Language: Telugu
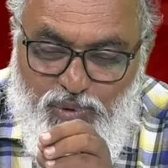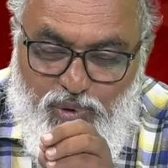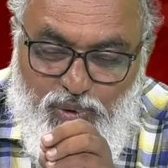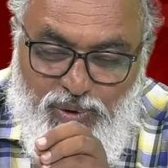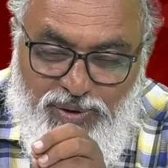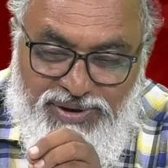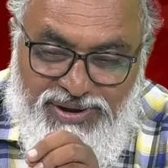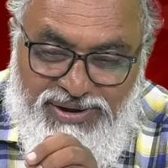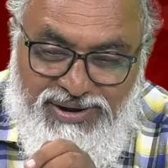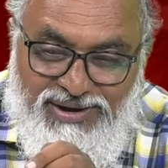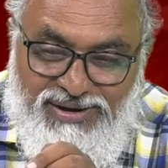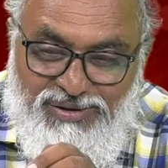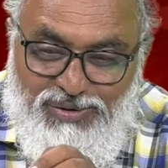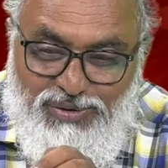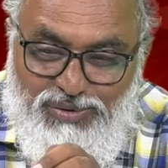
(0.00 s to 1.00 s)
మూడో
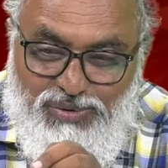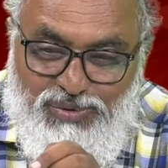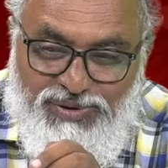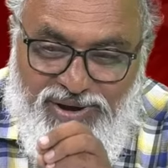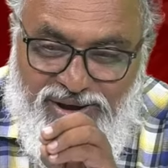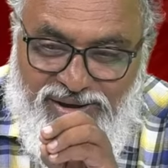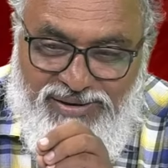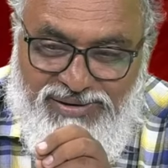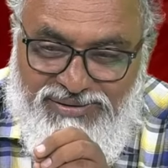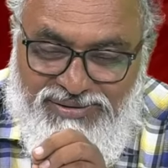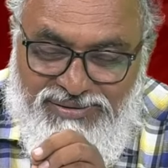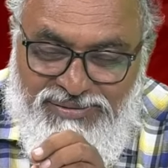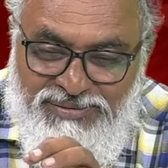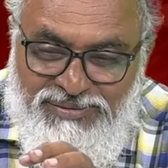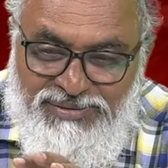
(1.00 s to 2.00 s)
ఎన్నికలో కూడా
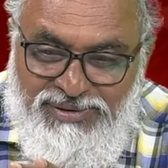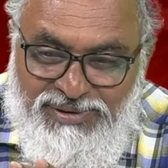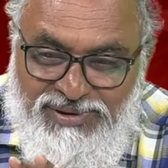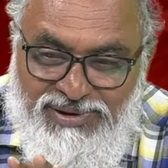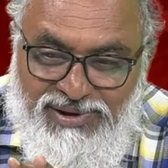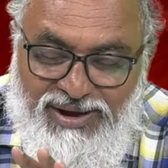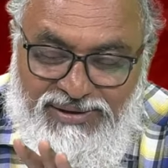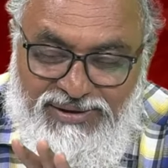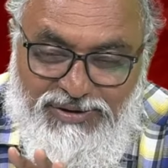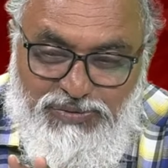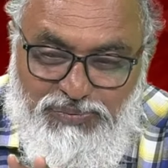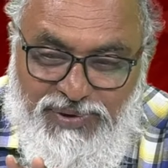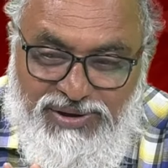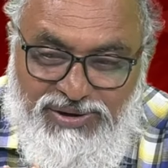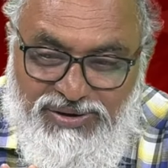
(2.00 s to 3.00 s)

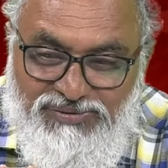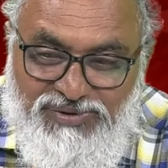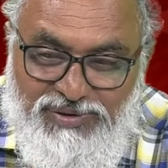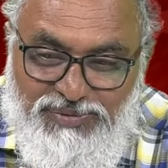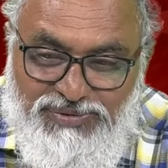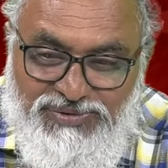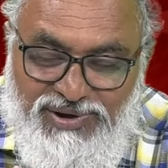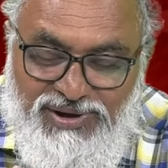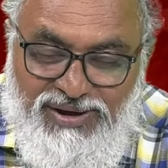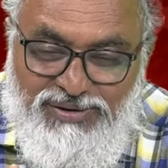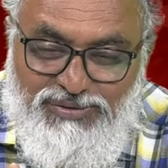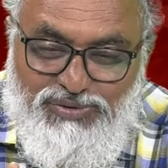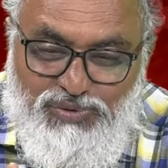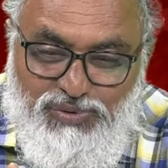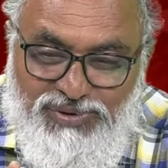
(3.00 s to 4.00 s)
కాంగ్రెస్ పార్టీ వైపు
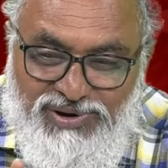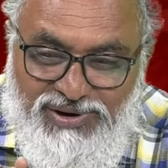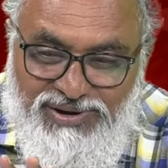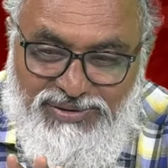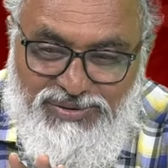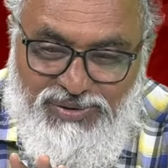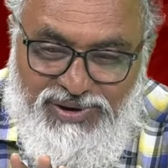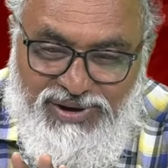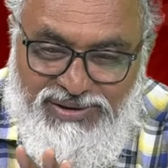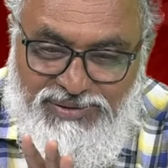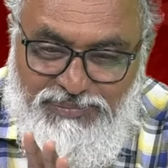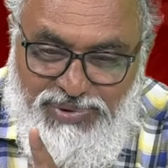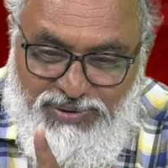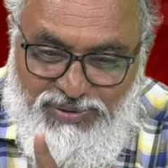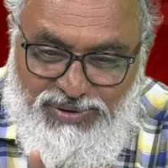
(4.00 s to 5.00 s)
జనాలు చూడలేదు అనేది
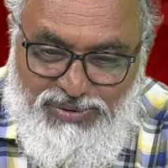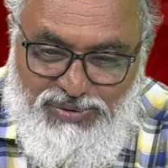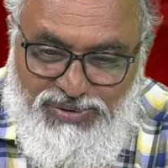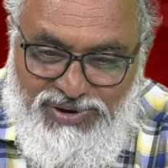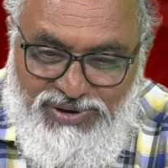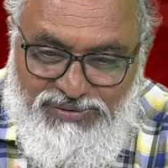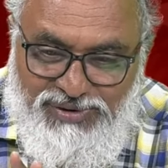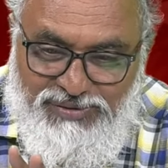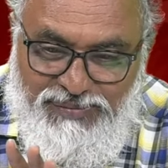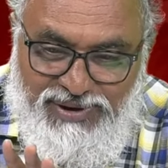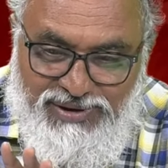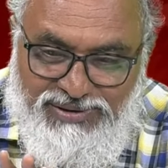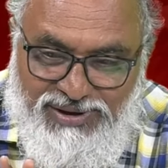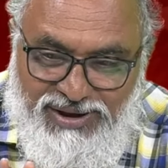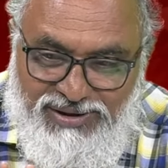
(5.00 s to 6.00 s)
ఇప్పటివరకు ఉన్నటువంటి
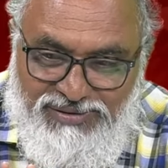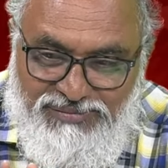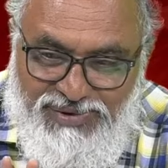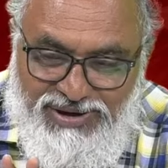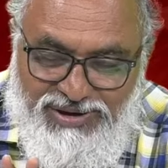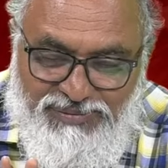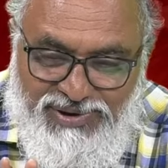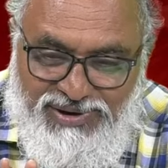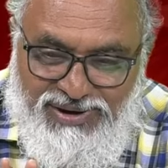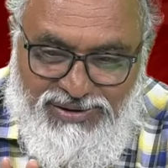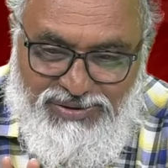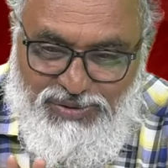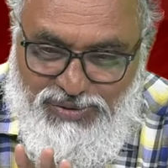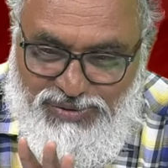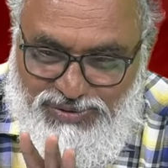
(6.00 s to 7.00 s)
ఫలితాలను బట్టి మనకు
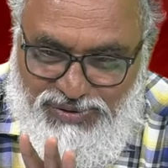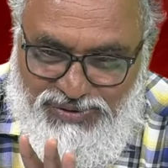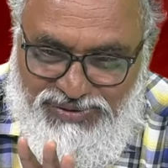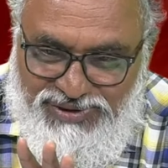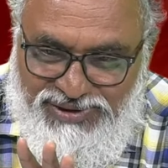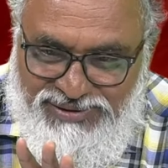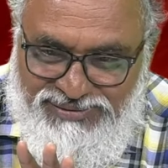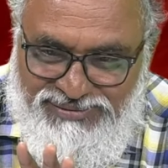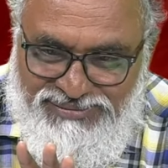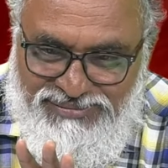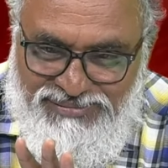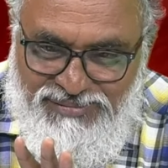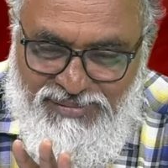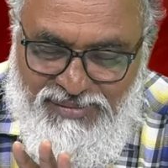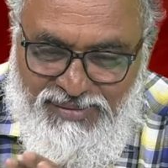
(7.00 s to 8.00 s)
అర్థమవుతోంది
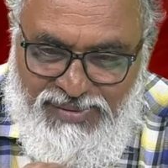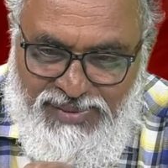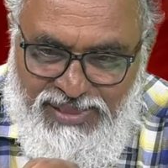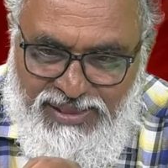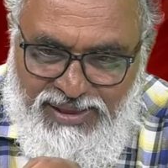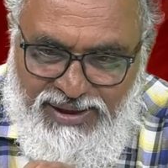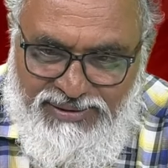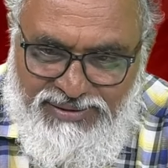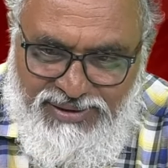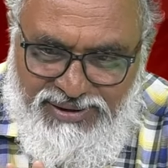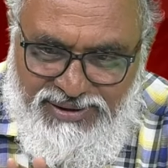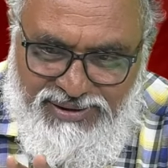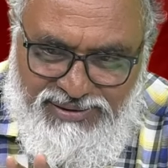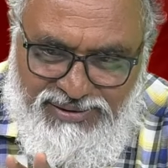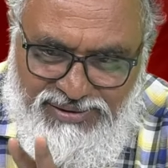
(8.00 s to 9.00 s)
అయితే
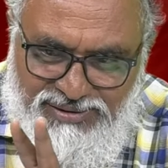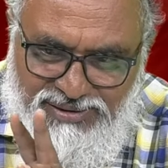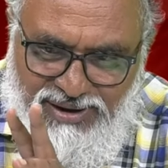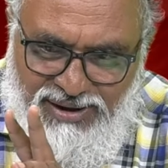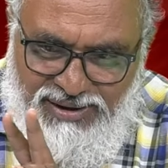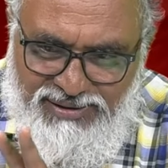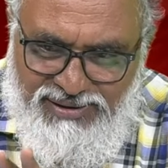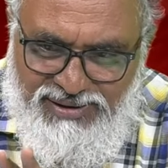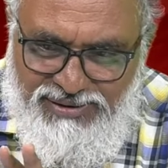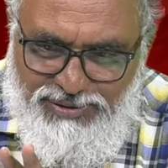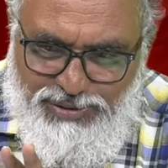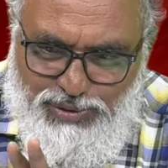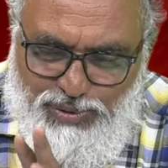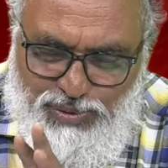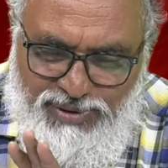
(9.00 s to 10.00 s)

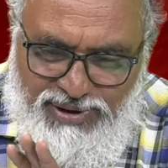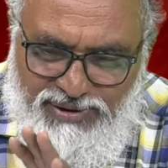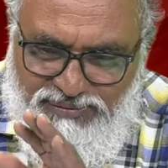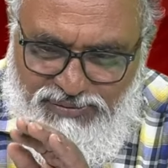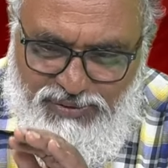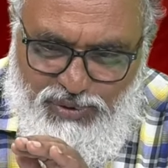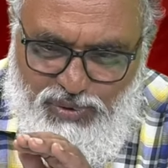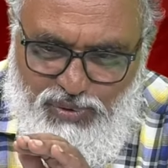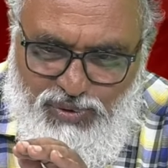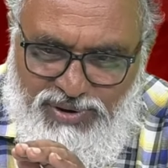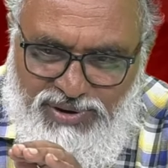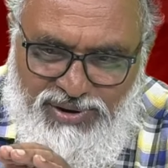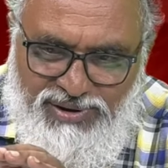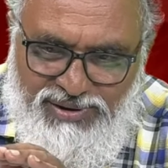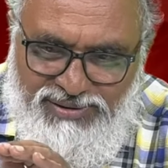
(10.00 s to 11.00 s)
కాంగ్రెస్ లెఫ్ట్
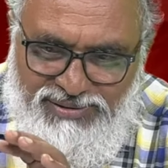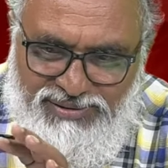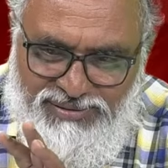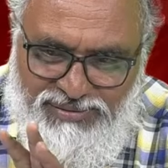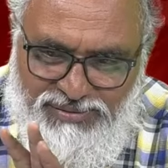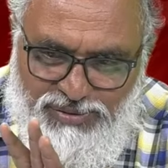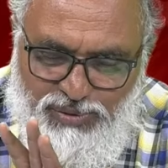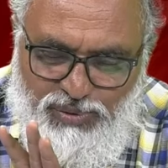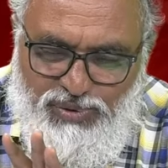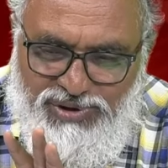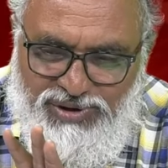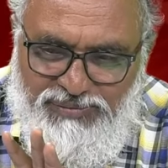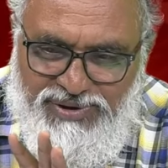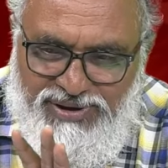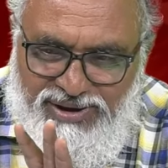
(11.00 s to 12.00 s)
ఒక
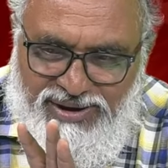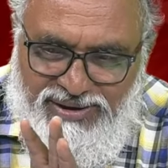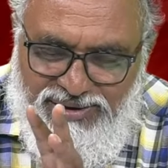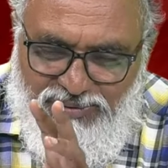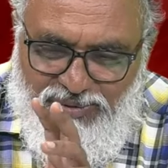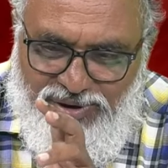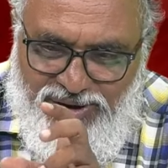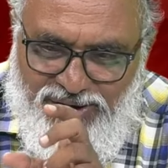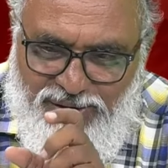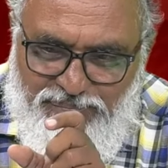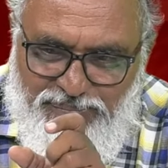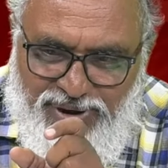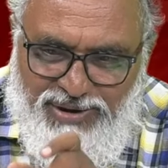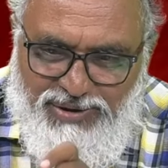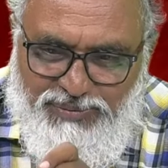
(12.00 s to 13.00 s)
కూటమిగా అంటే ఒక
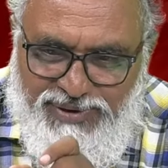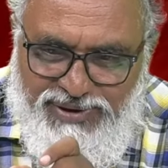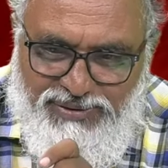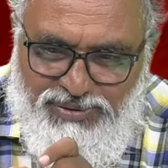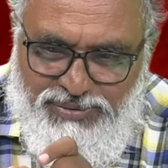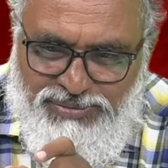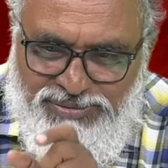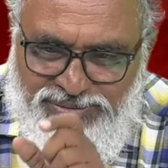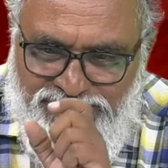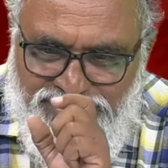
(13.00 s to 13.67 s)
కంపార్ట్మెంటు